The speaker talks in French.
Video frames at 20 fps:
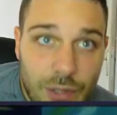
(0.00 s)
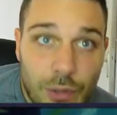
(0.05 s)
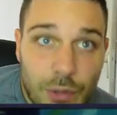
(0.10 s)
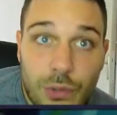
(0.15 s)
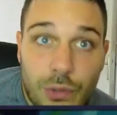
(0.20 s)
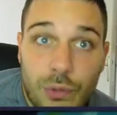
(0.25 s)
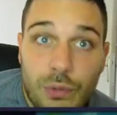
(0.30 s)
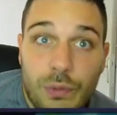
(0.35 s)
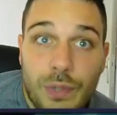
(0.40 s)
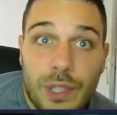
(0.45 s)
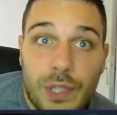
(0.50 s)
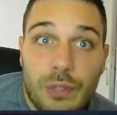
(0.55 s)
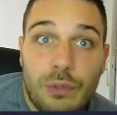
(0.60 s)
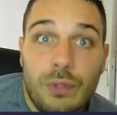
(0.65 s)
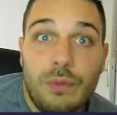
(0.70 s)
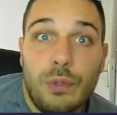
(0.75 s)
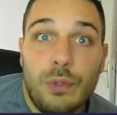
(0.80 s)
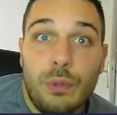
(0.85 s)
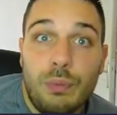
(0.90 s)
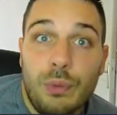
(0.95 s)

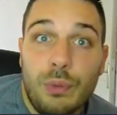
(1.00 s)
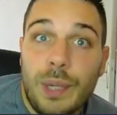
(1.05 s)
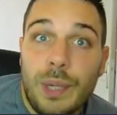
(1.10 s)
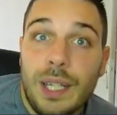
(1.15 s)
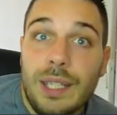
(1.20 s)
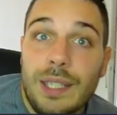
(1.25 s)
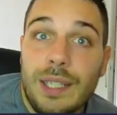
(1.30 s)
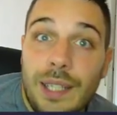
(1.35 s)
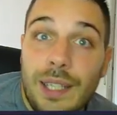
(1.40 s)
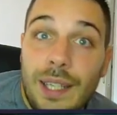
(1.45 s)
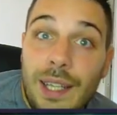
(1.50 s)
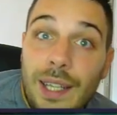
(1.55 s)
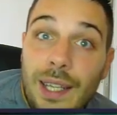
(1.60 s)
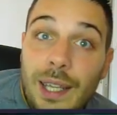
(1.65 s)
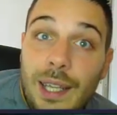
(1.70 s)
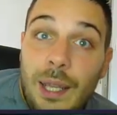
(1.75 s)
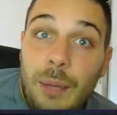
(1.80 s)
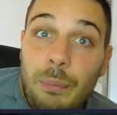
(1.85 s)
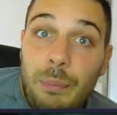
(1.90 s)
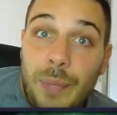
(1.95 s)
L'extension va suivre de plus près
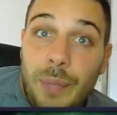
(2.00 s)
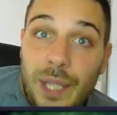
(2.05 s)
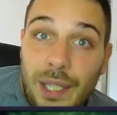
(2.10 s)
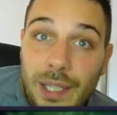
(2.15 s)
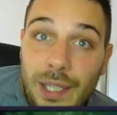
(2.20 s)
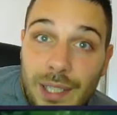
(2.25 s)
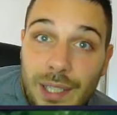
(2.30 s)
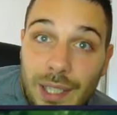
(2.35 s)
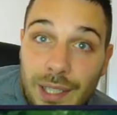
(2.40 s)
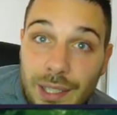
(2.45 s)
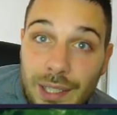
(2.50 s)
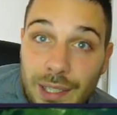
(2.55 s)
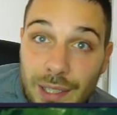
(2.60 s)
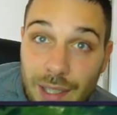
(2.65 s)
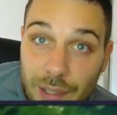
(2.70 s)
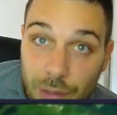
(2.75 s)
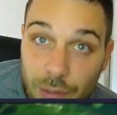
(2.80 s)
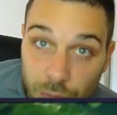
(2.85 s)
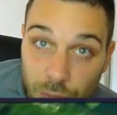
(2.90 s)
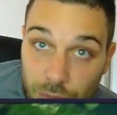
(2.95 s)
les
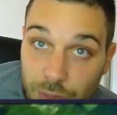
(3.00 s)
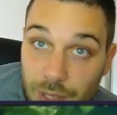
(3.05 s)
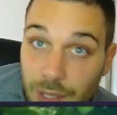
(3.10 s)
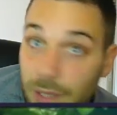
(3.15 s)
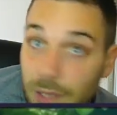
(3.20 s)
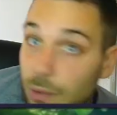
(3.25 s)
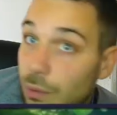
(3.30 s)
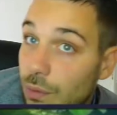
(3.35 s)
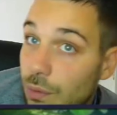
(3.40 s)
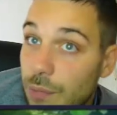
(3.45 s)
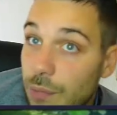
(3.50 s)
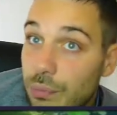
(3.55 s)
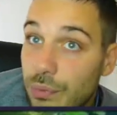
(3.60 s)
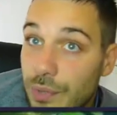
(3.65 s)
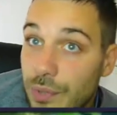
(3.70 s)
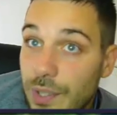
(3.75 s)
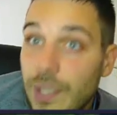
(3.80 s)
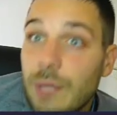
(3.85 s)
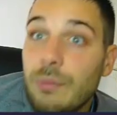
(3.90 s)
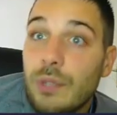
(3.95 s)
pérégrinations des
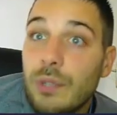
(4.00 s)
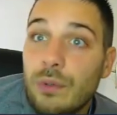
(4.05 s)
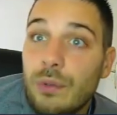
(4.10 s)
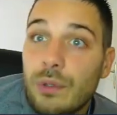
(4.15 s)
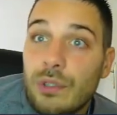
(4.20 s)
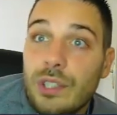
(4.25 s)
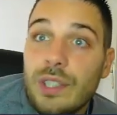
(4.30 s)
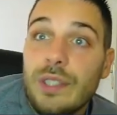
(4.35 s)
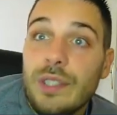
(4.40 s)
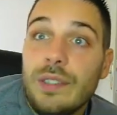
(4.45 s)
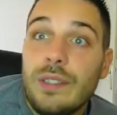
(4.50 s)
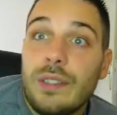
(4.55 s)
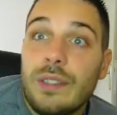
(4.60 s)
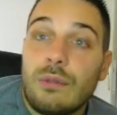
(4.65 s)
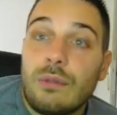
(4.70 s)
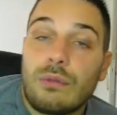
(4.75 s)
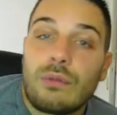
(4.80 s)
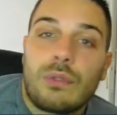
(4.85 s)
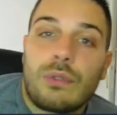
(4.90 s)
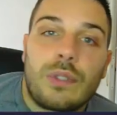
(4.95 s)
héros les plus célèbres de la
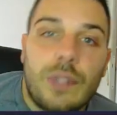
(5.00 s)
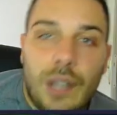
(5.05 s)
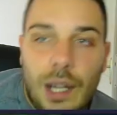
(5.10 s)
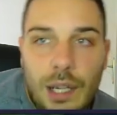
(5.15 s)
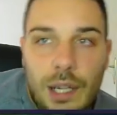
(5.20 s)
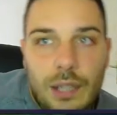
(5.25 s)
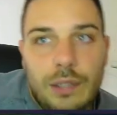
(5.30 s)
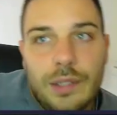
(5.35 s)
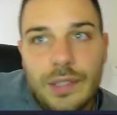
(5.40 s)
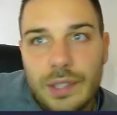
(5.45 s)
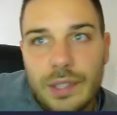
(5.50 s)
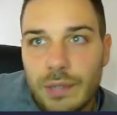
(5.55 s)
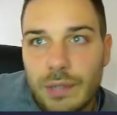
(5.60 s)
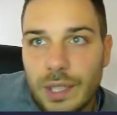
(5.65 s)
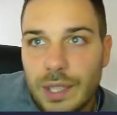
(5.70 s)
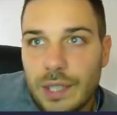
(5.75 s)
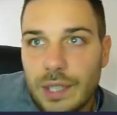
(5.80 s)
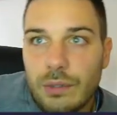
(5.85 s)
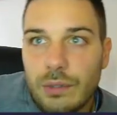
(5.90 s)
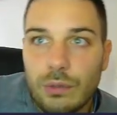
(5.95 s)
franchise, donc Thrall,
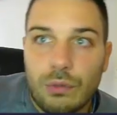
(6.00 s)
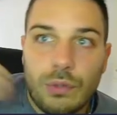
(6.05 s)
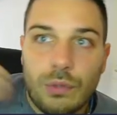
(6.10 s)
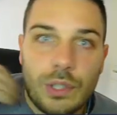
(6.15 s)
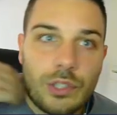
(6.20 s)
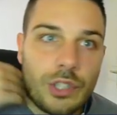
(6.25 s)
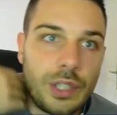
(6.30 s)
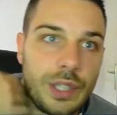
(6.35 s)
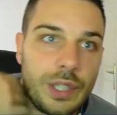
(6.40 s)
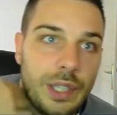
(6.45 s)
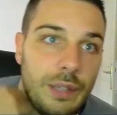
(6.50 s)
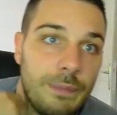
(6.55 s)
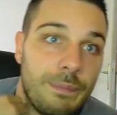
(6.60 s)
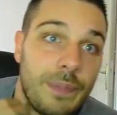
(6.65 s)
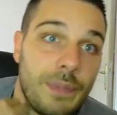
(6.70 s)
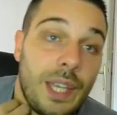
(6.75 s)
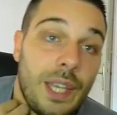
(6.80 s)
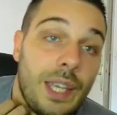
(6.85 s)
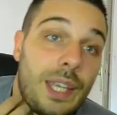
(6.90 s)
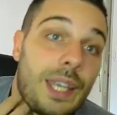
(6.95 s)
Sylvanas, Anduin,
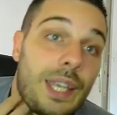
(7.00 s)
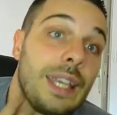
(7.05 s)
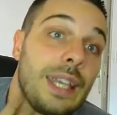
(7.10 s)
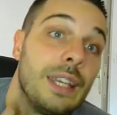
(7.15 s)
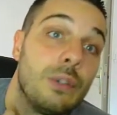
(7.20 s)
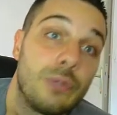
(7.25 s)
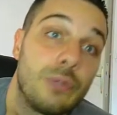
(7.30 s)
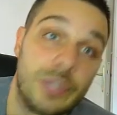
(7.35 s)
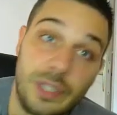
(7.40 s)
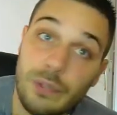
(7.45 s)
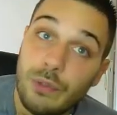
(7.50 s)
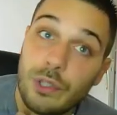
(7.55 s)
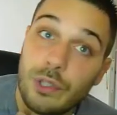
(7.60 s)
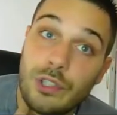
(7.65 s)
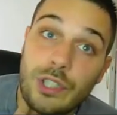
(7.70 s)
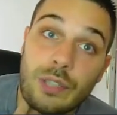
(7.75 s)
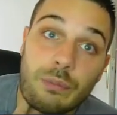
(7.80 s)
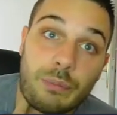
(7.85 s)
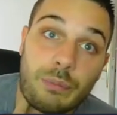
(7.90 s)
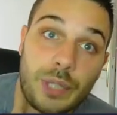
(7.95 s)
Jaina, et
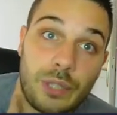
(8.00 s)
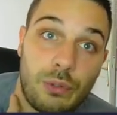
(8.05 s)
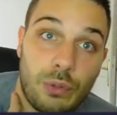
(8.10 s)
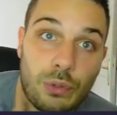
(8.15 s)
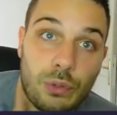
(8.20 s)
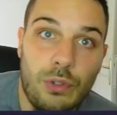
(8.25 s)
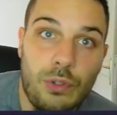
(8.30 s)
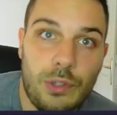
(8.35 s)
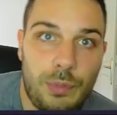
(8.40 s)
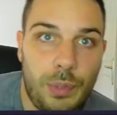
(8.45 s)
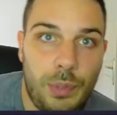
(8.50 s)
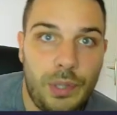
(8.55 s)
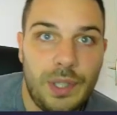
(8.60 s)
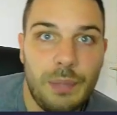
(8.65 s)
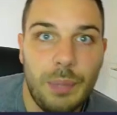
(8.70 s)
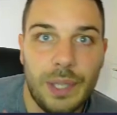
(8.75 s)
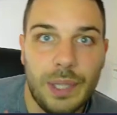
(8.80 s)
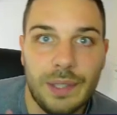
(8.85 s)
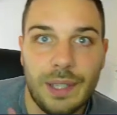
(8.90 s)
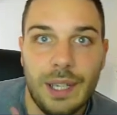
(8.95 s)
aussi Vol'jin, bien sûr,
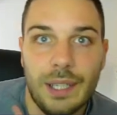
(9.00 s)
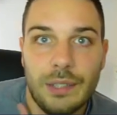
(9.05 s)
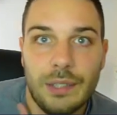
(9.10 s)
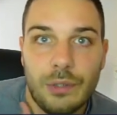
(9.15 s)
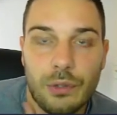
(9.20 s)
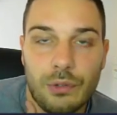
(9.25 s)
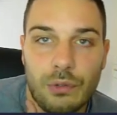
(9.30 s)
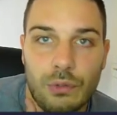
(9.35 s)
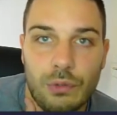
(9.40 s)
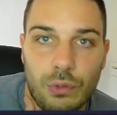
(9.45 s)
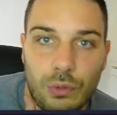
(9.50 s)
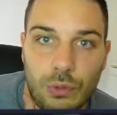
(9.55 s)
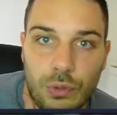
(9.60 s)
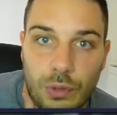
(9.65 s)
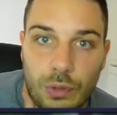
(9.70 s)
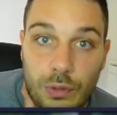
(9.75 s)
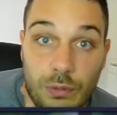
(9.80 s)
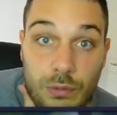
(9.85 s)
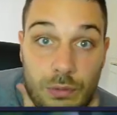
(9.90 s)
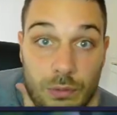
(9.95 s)
transporté par Thrall dans
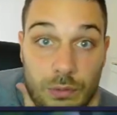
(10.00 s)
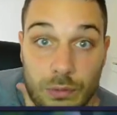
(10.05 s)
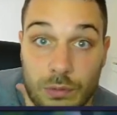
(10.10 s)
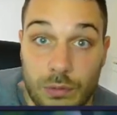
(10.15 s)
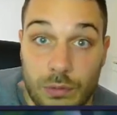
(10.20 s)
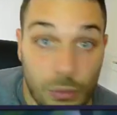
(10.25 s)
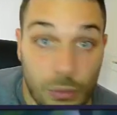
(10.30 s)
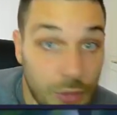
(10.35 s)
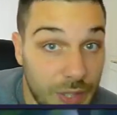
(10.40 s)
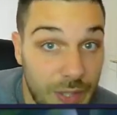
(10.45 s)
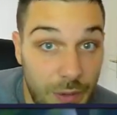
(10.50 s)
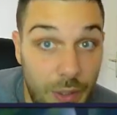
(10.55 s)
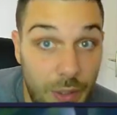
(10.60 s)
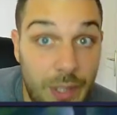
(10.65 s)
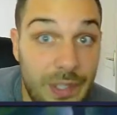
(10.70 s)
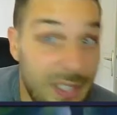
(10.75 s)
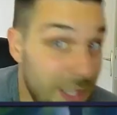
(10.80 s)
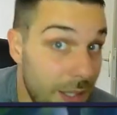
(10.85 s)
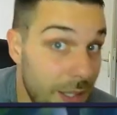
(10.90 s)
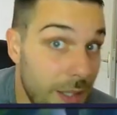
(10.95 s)
une Une.
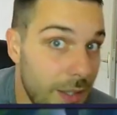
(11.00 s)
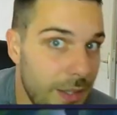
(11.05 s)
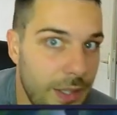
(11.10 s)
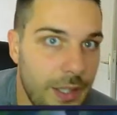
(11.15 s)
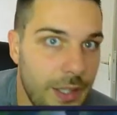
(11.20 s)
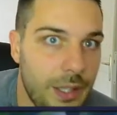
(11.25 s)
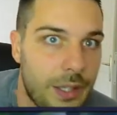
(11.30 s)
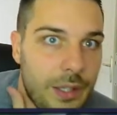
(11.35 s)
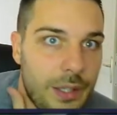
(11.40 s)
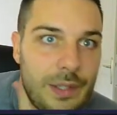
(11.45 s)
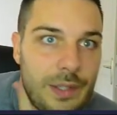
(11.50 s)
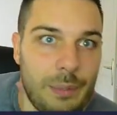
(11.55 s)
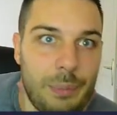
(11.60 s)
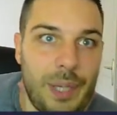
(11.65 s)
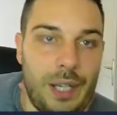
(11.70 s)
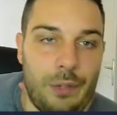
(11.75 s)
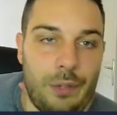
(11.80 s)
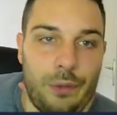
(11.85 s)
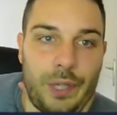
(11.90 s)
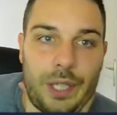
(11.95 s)
Donc c'est vrai,
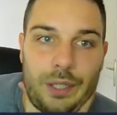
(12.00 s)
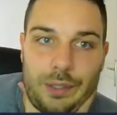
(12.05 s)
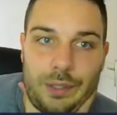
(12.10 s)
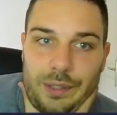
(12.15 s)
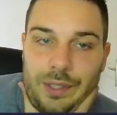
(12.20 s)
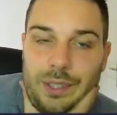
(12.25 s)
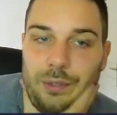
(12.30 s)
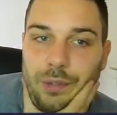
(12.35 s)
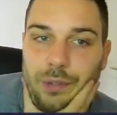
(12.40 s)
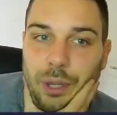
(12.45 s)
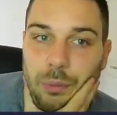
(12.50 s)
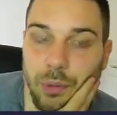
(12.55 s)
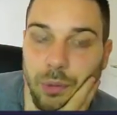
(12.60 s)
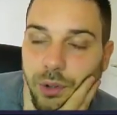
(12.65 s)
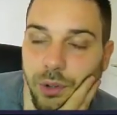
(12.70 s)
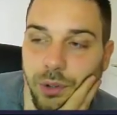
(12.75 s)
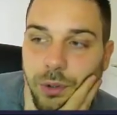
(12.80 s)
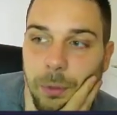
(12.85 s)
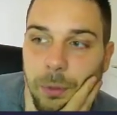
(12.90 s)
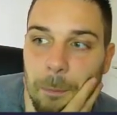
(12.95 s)
c'est pas un fail, hein. c'est
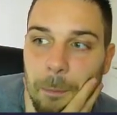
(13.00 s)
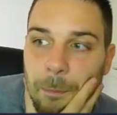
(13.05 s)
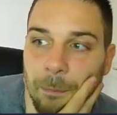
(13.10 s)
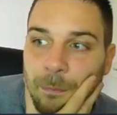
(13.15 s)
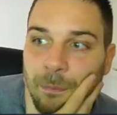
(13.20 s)
vraiment...